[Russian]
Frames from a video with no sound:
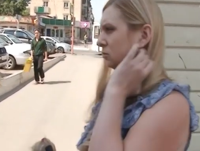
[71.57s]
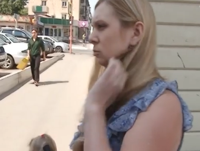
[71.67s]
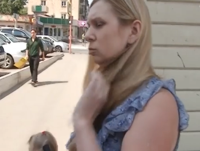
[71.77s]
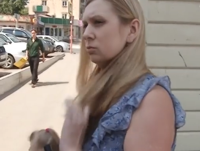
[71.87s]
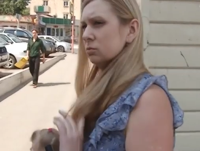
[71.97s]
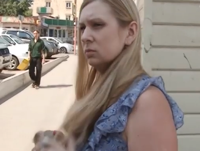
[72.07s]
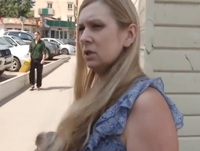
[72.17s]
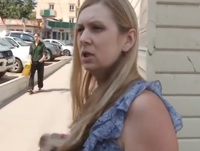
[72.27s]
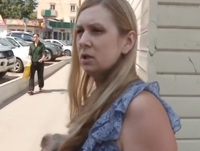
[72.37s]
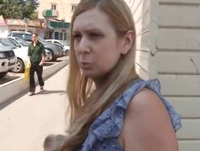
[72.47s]
Ну,
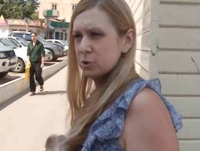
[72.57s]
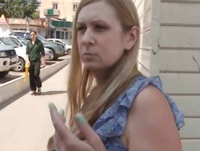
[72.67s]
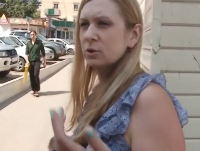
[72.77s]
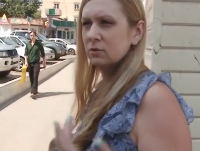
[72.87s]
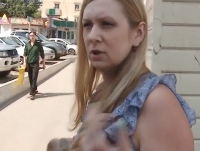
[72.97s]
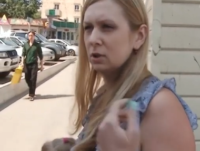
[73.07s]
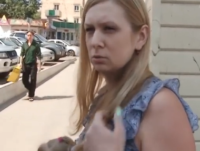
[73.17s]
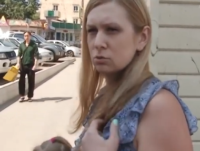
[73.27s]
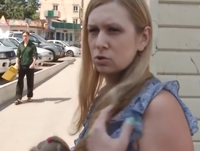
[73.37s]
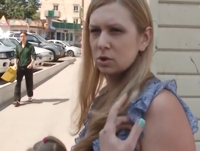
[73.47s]
или, допустим, инвалид,
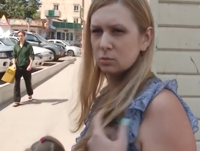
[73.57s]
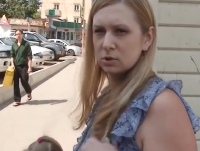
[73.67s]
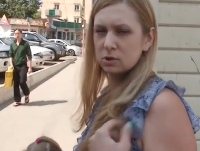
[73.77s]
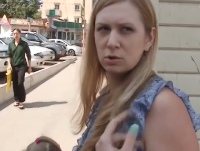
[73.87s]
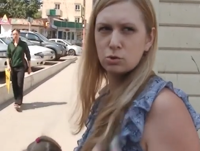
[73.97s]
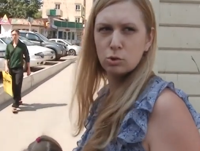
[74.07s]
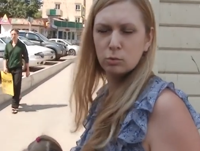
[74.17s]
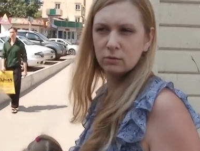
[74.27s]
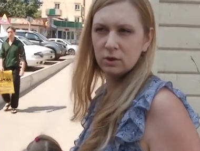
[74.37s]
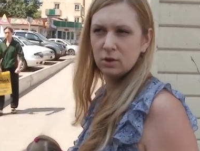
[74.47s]
он же там за значком
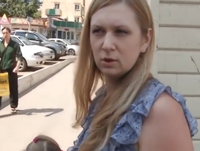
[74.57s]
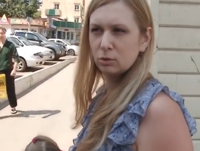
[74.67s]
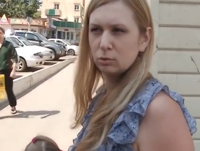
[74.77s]
инвалида не